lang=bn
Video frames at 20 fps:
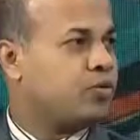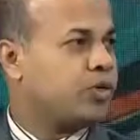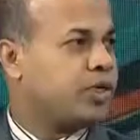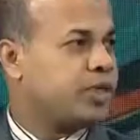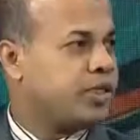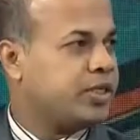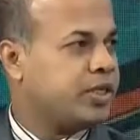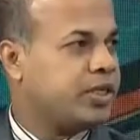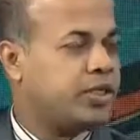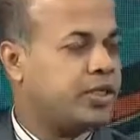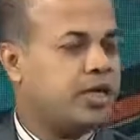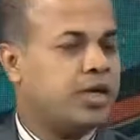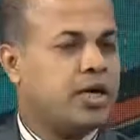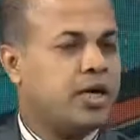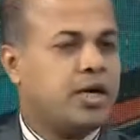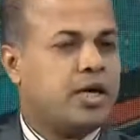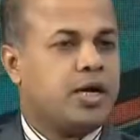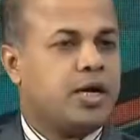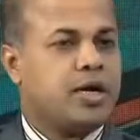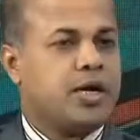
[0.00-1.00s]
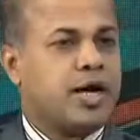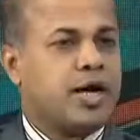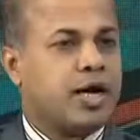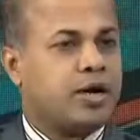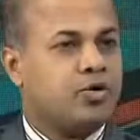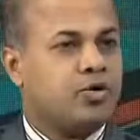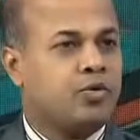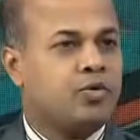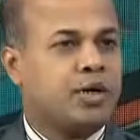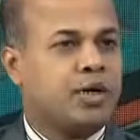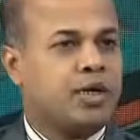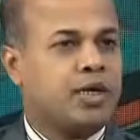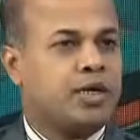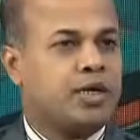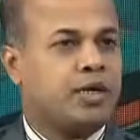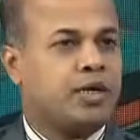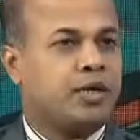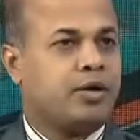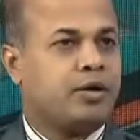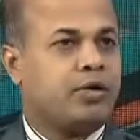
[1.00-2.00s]
কোল্ড ওয়েদার না
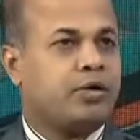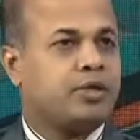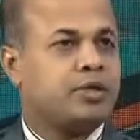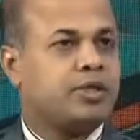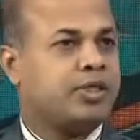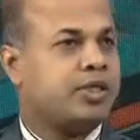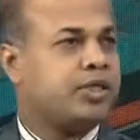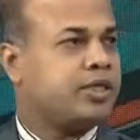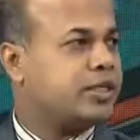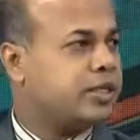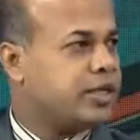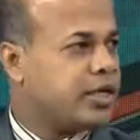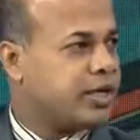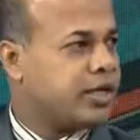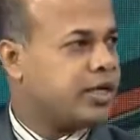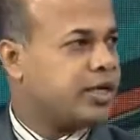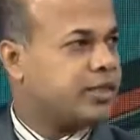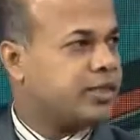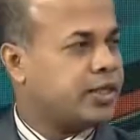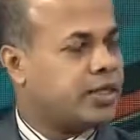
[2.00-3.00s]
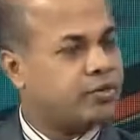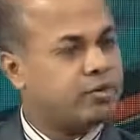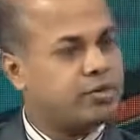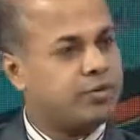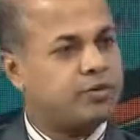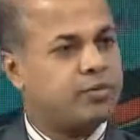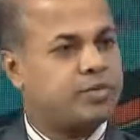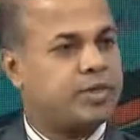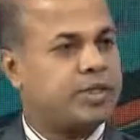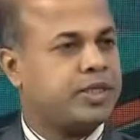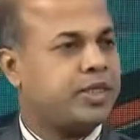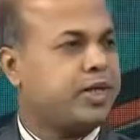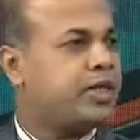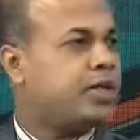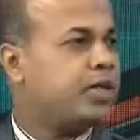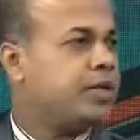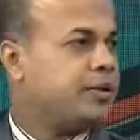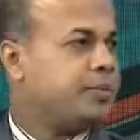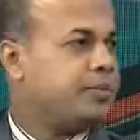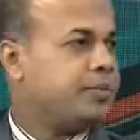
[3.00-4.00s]
ঘুমালে অস্থির থাকলে তাও কিন্তু
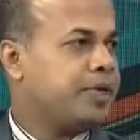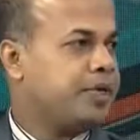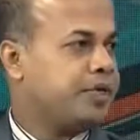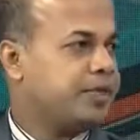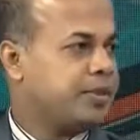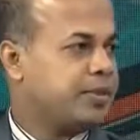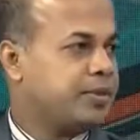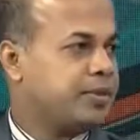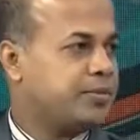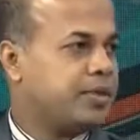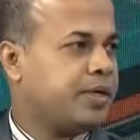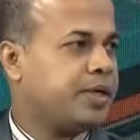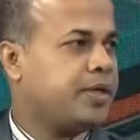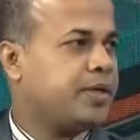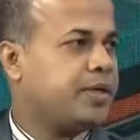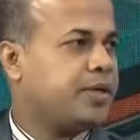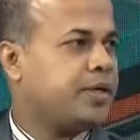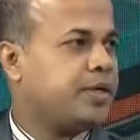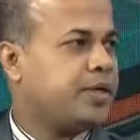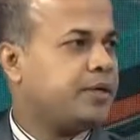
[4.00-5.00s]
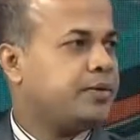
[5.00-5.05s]
ব্যথা বেড়ে যেতে পারে সেক্ষেত্রে কি